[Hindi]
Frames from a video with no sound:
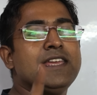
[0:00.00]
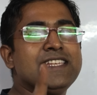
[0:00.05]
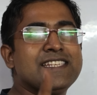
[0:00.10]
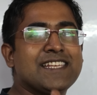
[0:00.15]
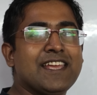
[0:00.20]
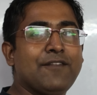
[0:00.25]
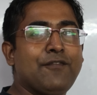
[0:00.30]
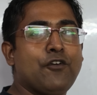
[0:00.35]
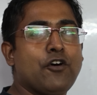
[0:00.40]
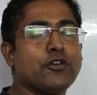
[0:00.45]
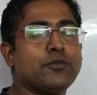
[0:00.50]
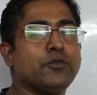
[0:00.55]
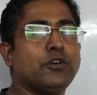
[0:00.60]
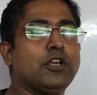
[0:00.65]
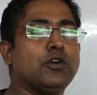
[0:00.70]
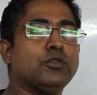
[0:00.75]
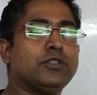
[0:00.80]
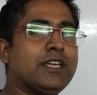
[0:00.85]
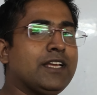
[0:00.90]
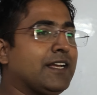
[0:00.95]
इसके
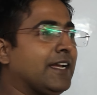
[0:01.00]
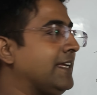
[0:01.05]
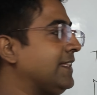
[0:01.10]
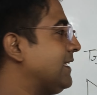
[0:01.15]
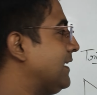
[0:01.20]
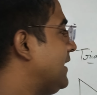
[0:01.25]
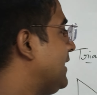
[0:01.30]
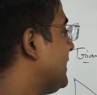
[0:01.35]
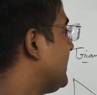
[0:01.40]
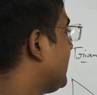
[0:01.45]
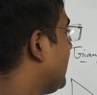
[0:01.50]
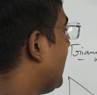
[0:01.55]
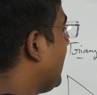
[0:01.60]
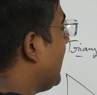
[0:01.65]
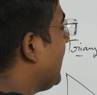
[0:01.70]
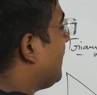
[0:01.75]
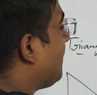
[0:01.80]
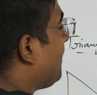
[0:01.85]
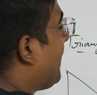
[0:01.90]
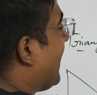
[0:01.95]
फॉर्मूले होते हैं कई तरीके से
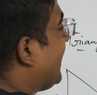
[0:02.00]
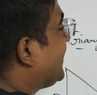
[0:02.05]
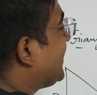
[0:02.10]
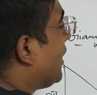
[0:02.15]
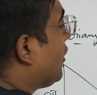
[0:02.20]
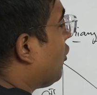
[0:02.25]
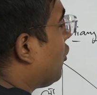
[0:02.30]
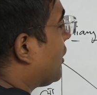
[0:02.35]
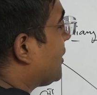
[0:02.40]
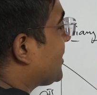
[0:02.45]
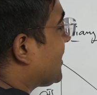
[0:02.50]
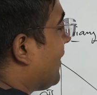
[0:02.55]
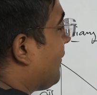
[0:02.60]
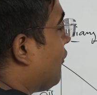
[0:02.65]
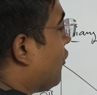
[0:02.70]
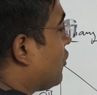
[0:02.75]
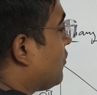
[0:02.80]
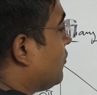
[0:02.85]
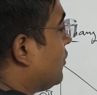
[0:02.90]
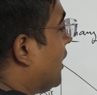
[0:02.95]
एक पाइथागोरस का
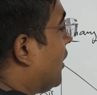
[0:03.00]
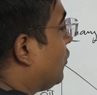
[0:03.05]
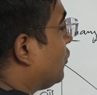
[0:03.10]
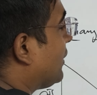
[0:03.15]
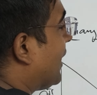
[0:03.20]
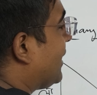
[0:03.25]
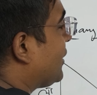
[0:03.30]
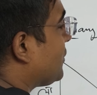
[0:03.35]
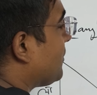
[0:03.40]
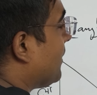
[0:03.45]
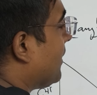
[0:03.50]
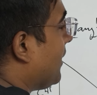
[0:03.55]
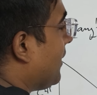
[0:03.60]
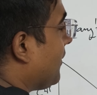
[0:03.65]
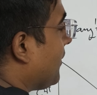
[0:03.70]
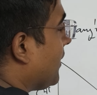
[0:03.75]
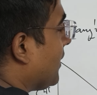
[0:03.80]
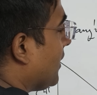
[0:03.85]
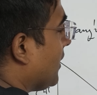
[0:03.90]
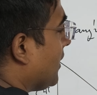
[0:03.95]
फॉर्मूला होता है इसमें